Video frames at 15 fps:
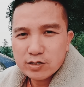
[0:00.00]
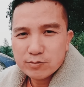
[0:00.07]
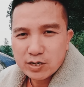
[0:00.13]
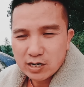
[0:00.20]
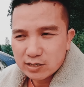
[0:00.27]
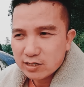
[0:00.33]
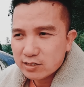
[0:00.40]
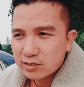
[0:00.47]
em
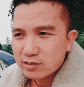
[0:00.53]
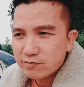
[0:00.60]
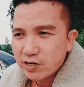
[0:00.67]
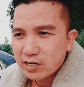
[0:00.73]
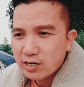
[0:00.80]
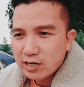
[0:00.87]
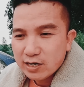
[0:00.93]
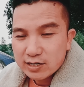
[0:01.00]
khẳng định là như
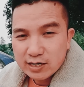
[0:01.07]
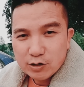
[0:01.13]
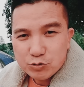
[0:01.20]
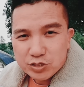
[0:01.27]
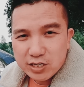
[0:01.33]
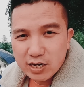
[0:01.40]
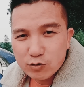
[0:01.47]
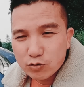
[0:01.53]
vậy
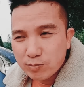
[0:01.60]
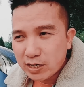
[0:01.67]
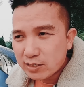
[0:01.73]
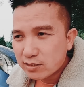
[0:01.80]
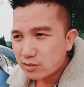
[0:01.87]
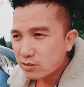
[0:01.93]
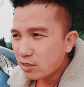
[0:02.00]
nếu xe của bác